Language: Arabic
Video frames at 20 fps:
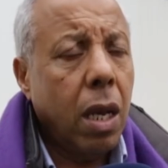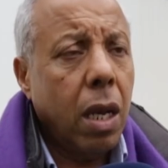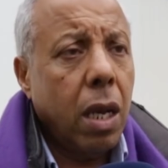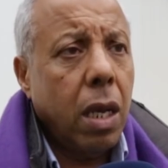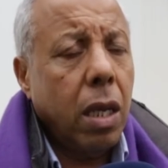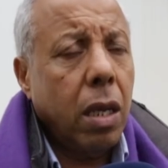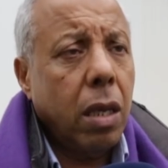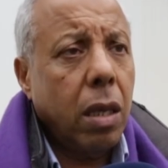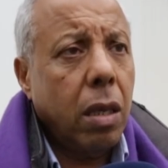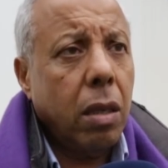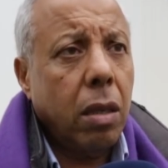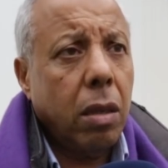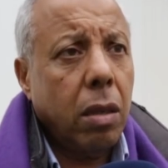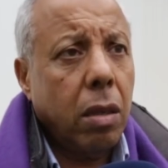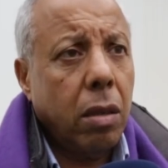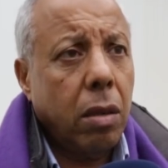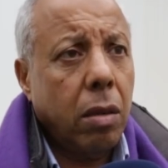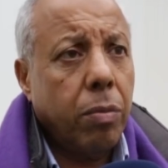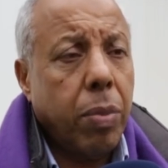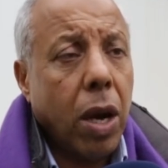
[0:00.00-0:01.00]

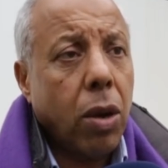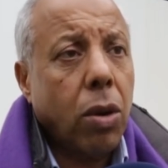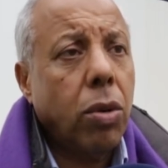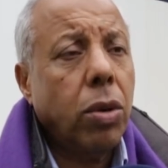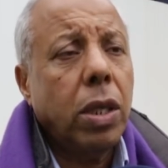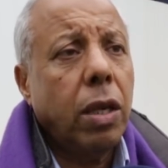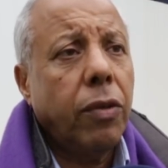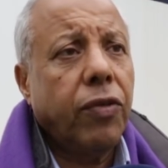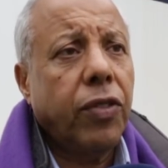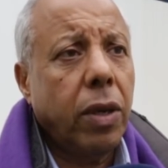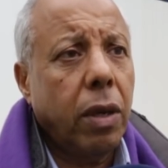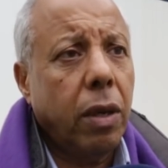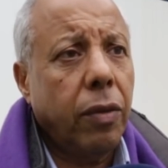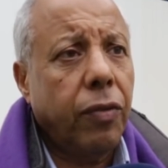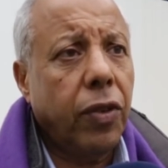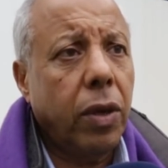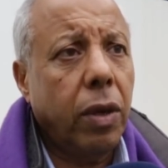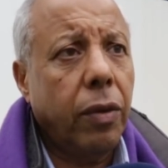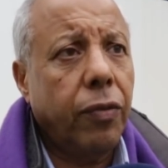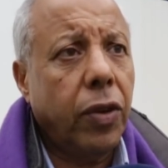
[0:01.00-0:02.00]
اللي بهروني في
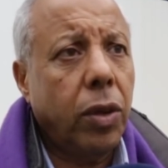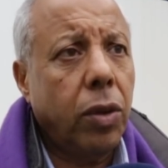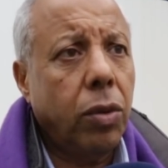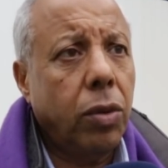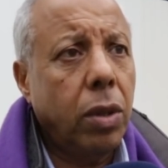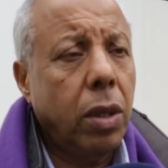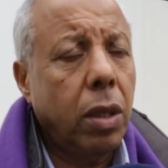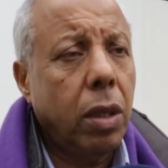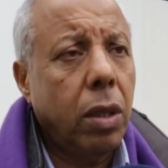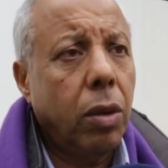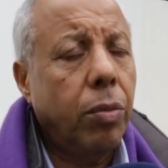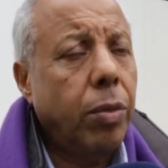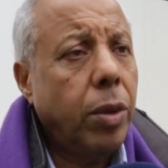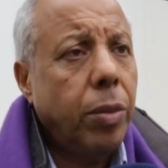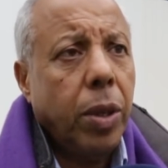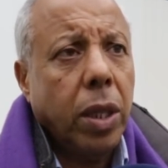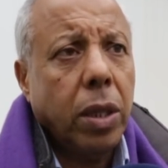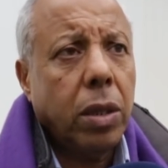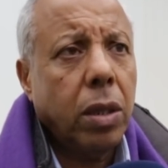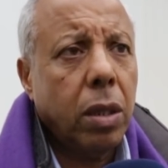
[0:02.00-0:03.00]
في, في الاول
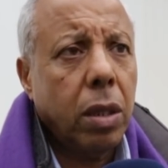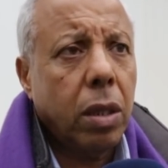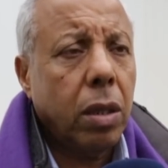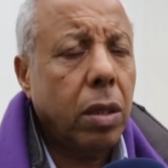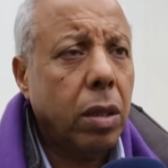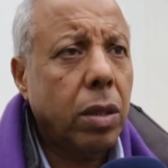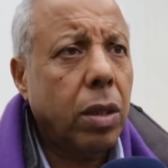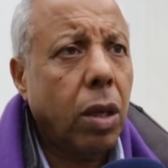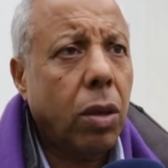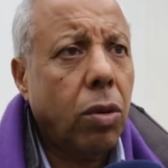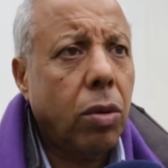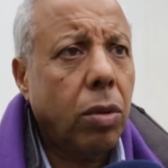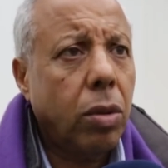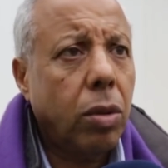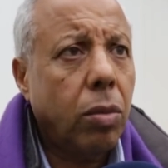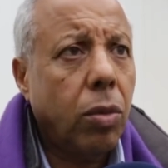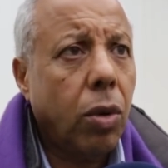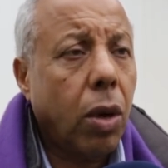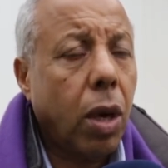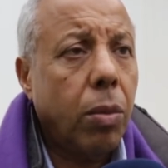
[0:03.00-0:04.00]
من بعد
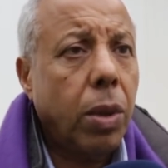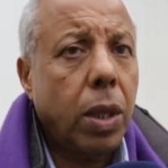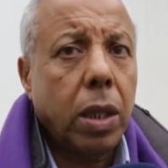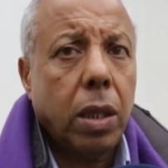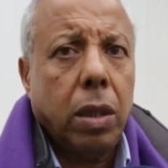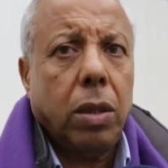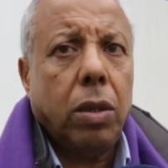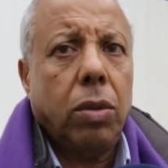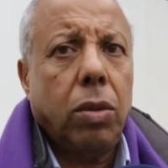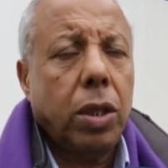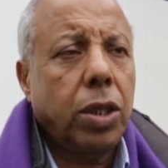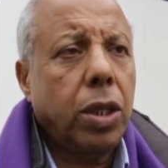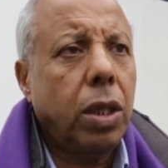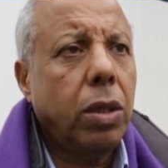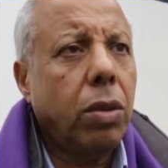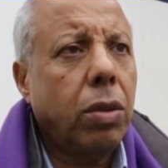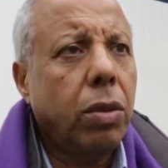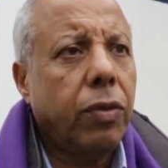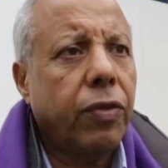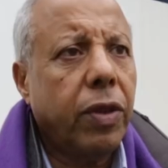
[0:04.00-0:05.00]
داروا مقابلات اللي تقول اش
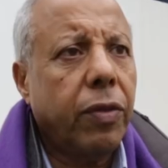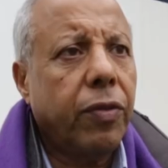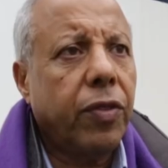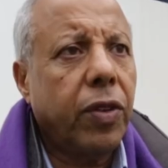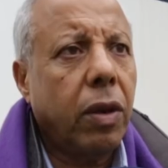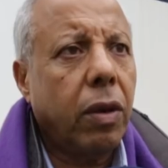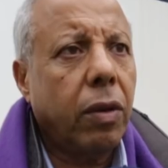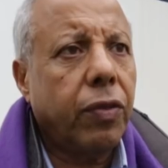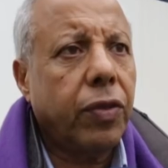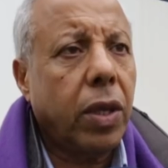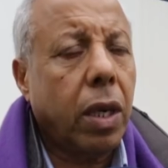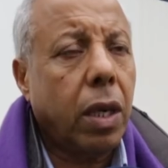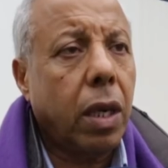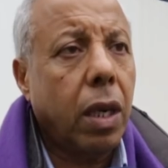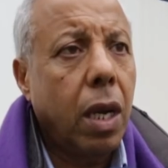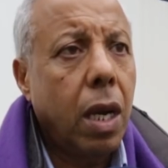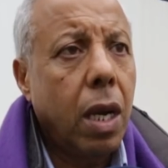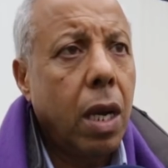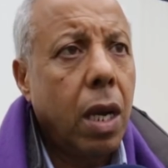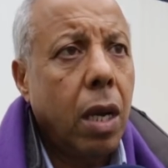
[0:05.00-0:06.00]
يديروا في, في, في